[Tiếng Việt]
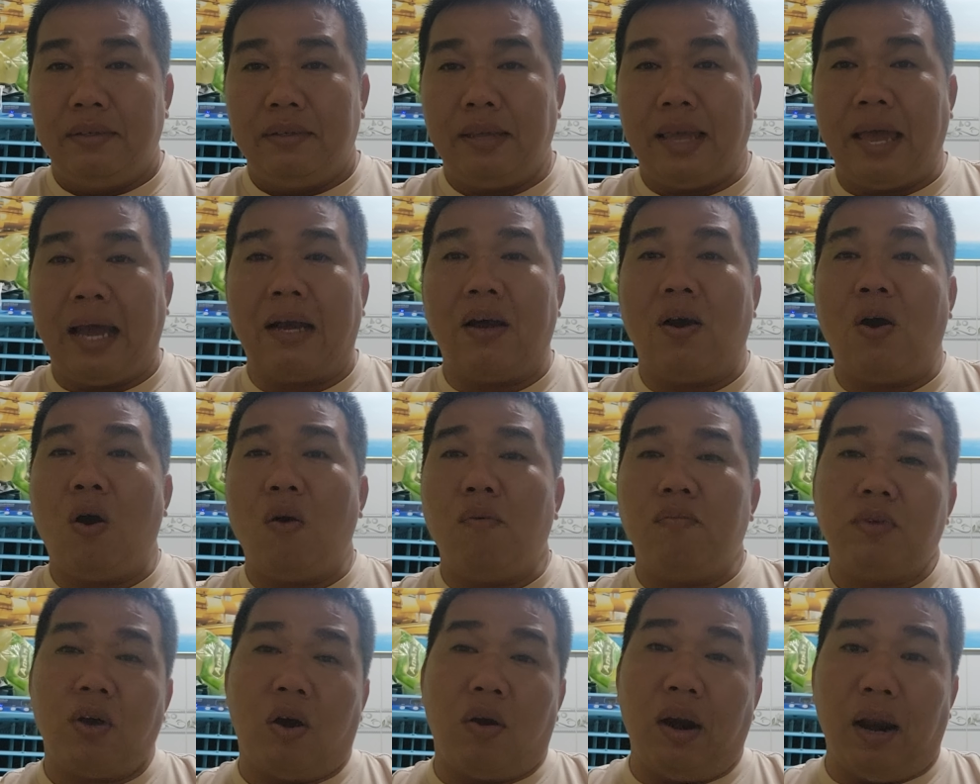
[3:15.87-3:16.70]
văn
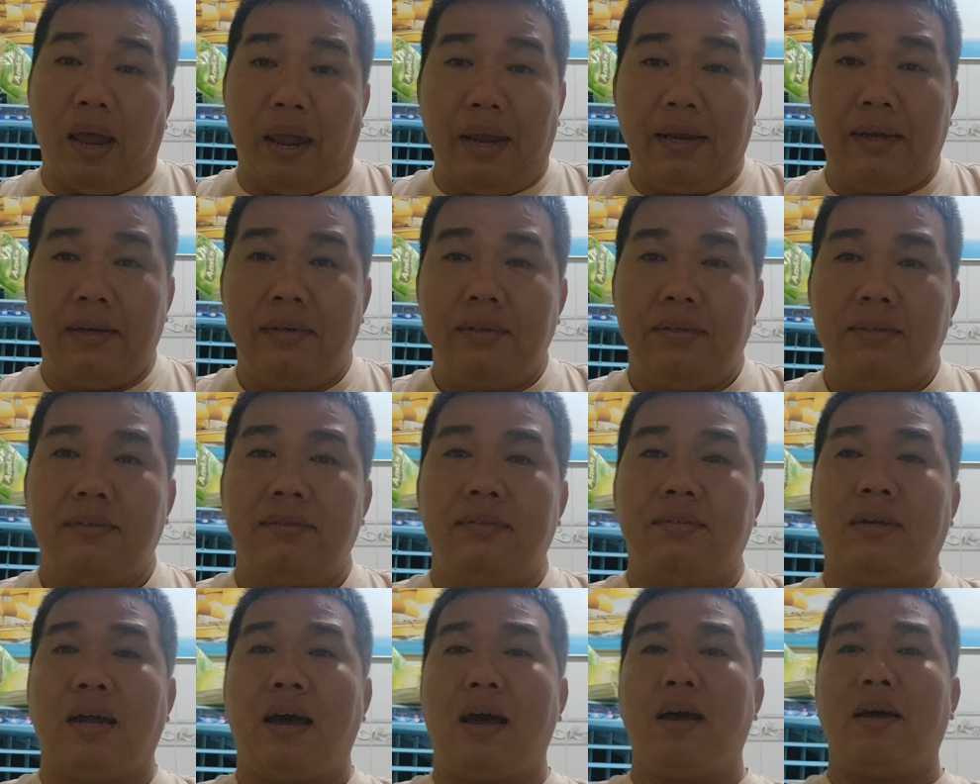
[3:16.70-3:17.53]
ôn võ luyện
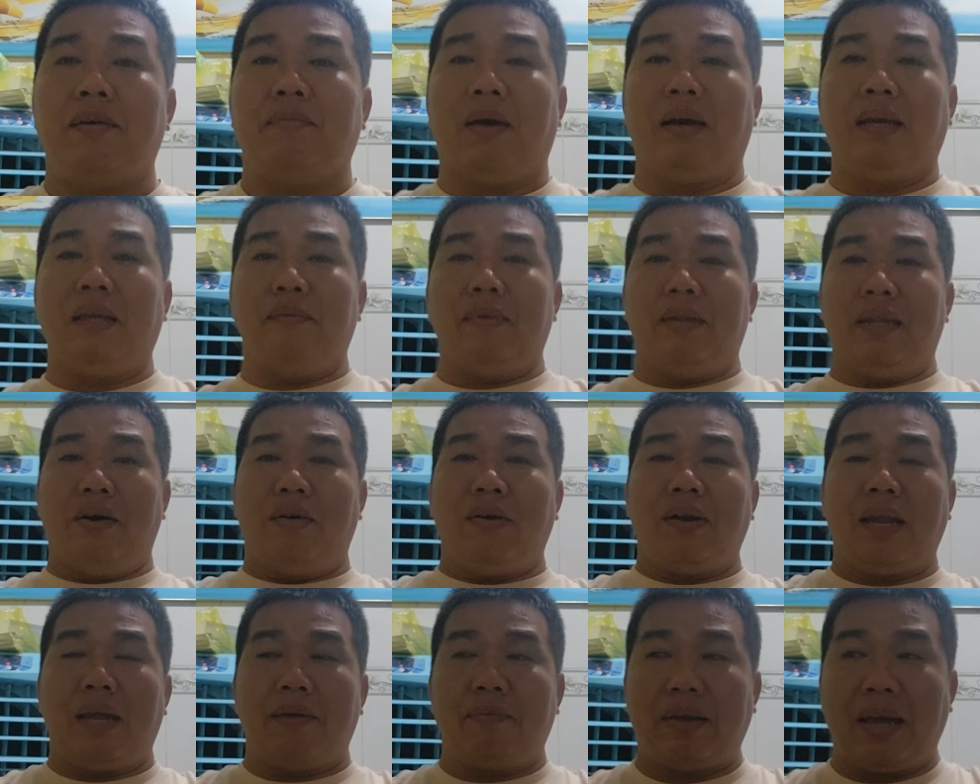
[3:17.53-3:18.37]
đó bởi vì mình nói
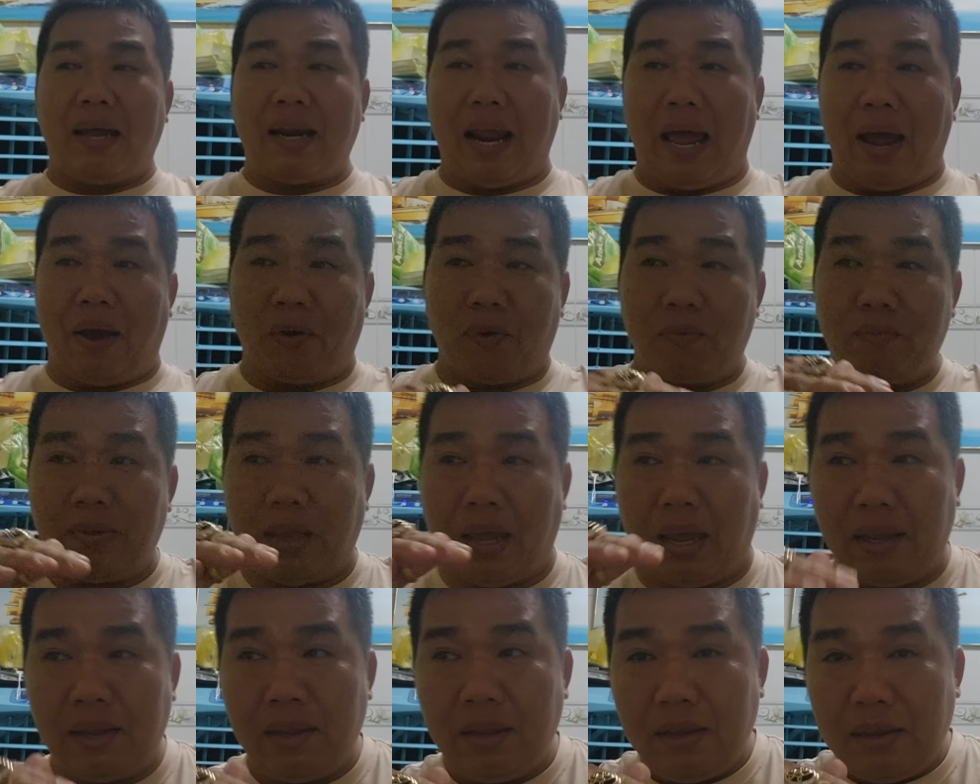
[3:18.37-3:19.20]
anh em cái nào cũng
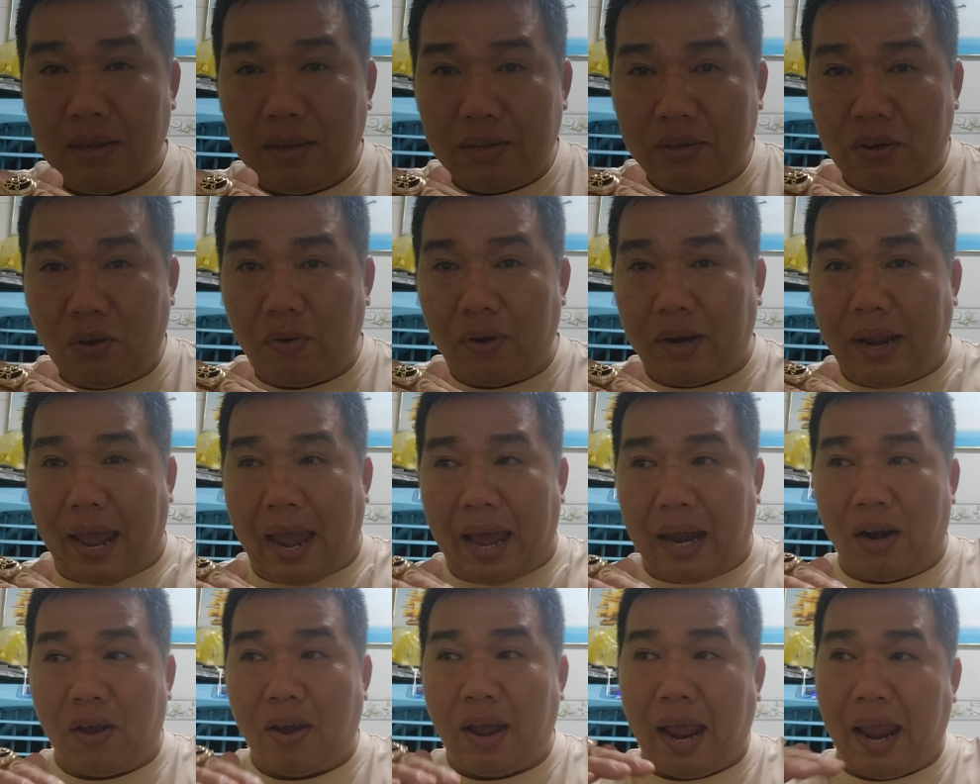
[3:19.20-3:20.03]
vậy con
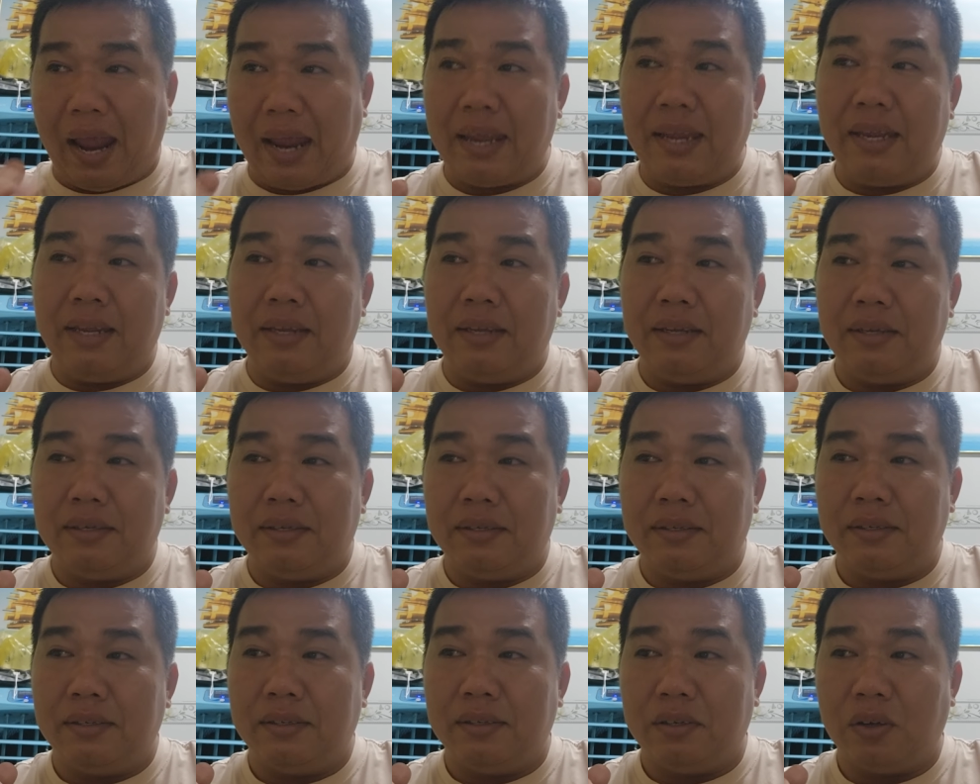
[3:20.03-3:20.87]
gà nó hay
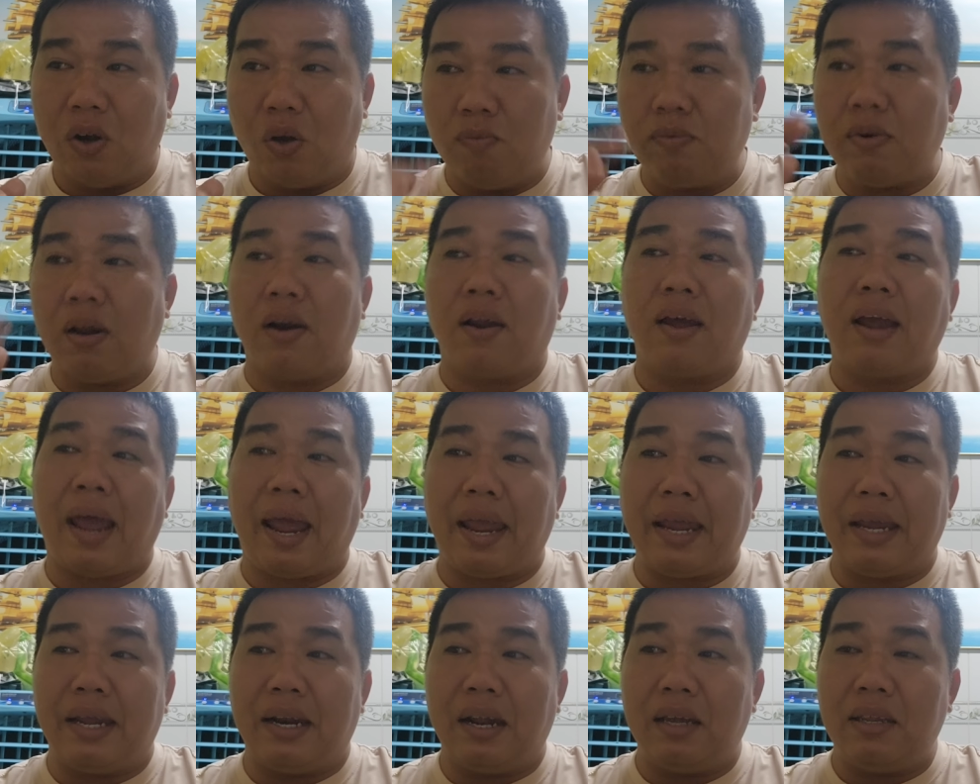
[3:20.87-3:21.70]
đúng là nó
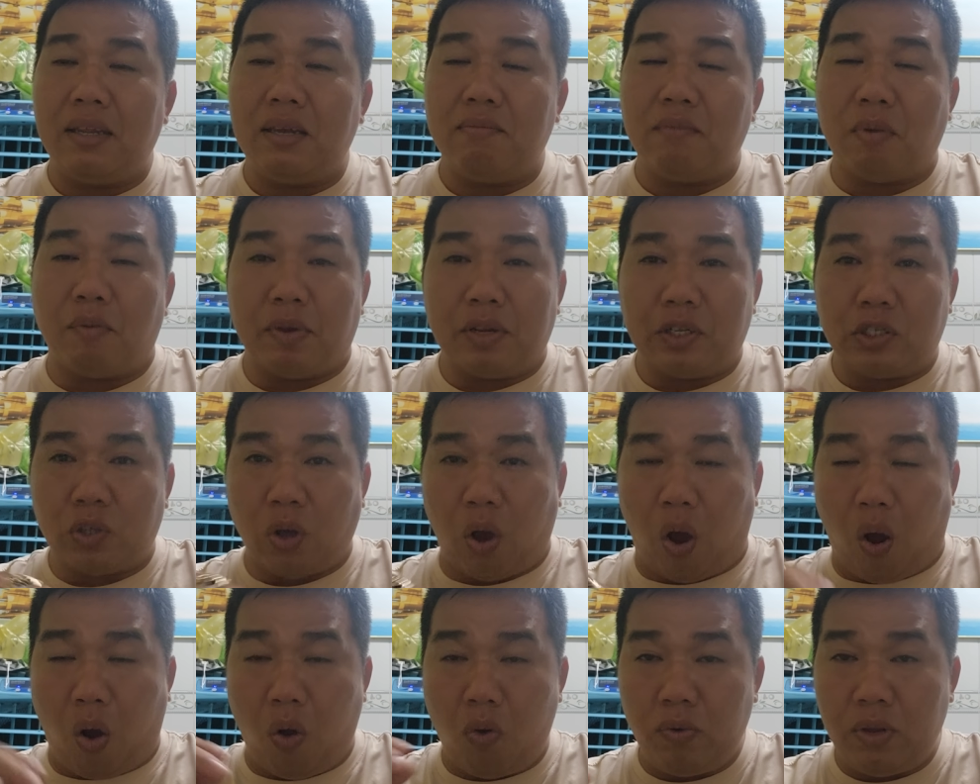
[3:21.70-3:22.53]
hay vậy đó nhưng mà mình
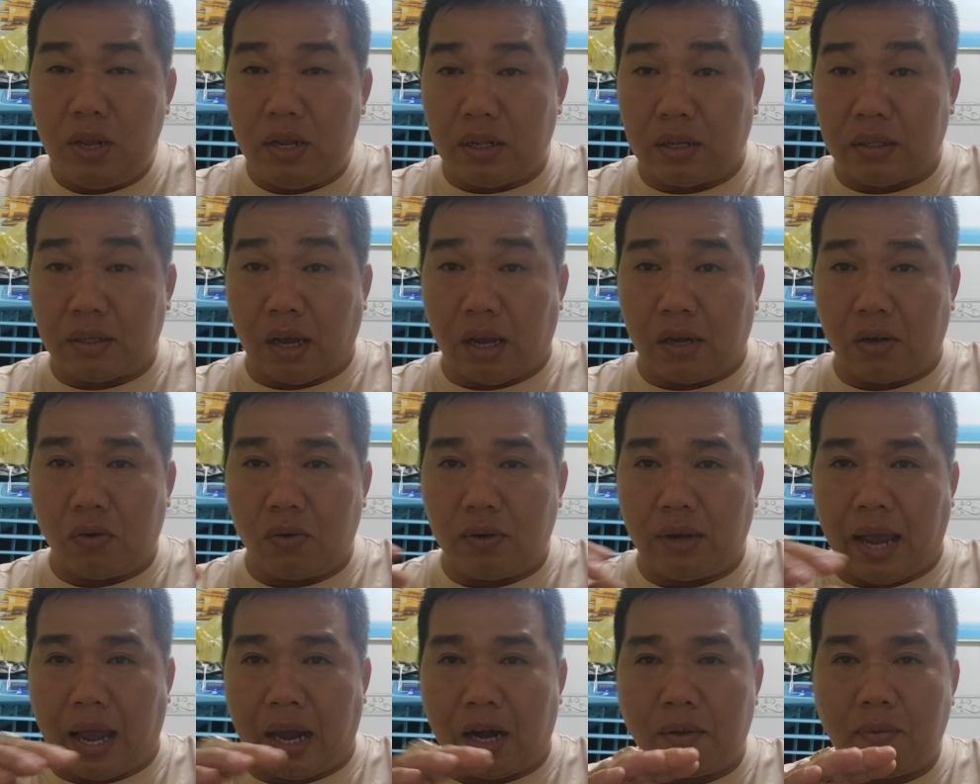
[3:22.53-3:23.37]
sổ với từ từ
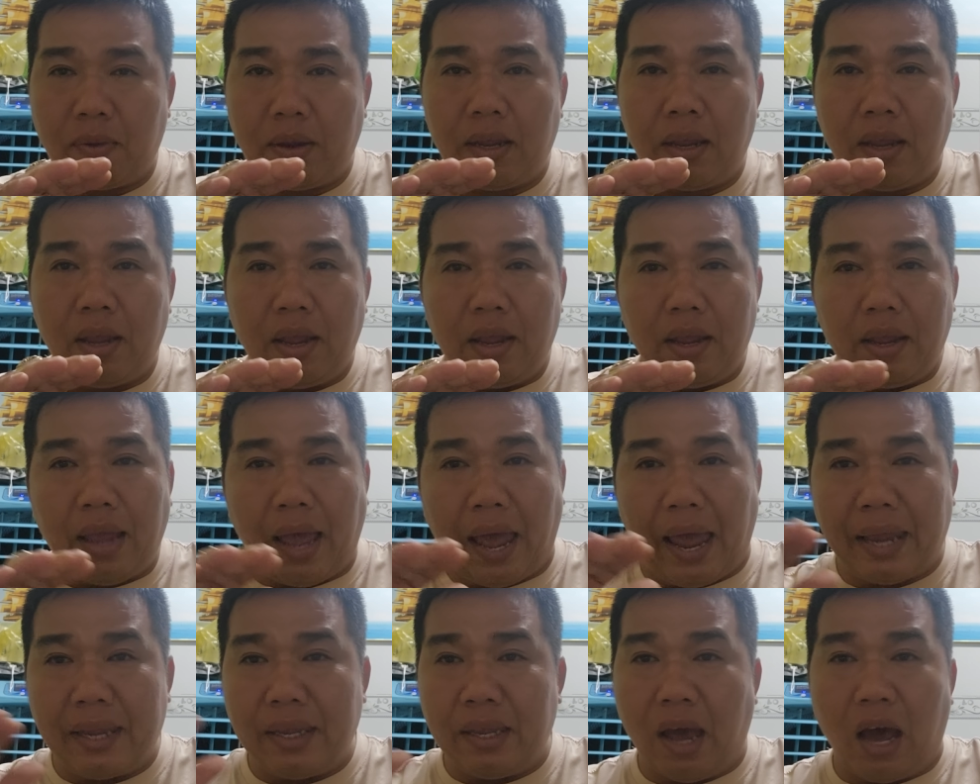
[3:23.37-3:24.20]
con gà nó mới
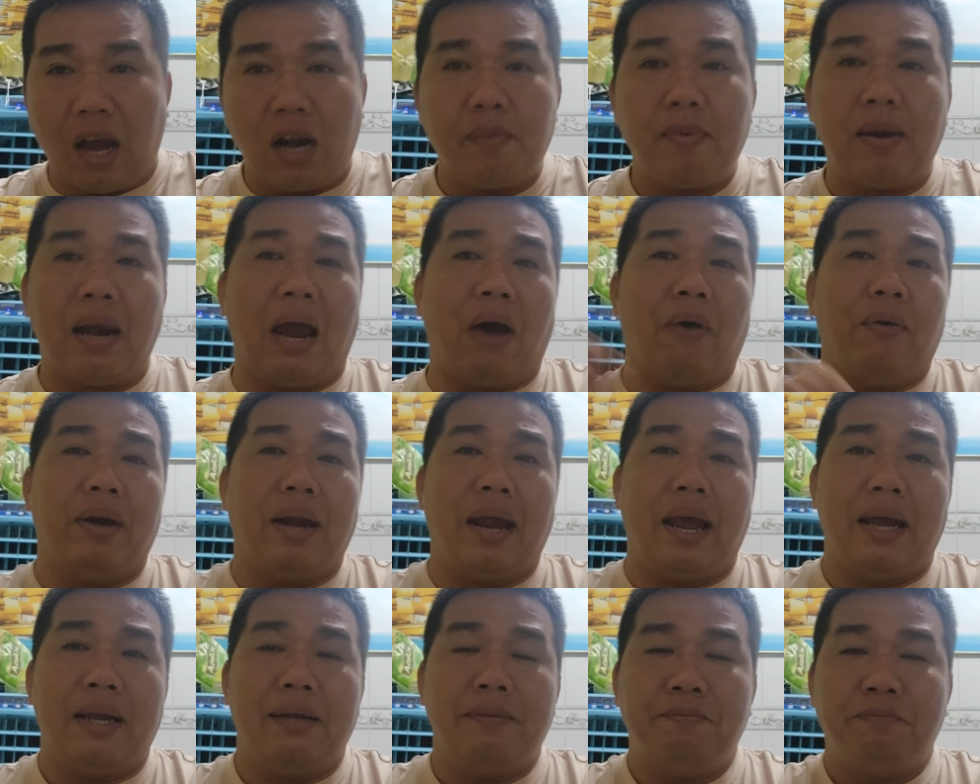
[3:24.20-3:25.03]
hay vợ nó mới lòi
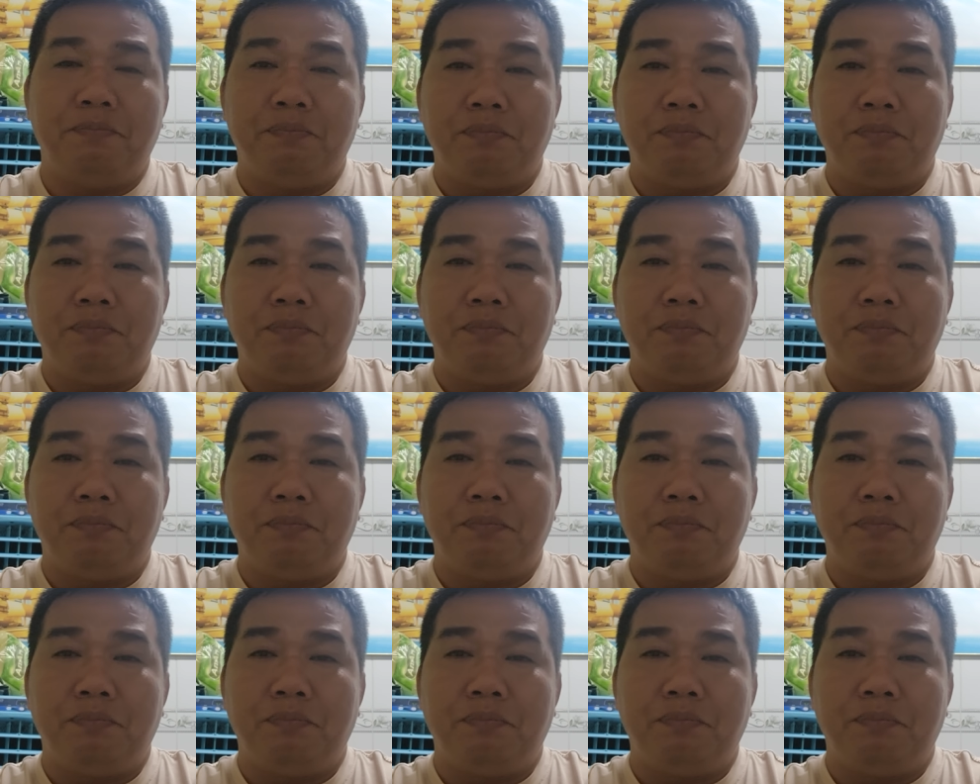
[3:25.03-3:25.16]
ra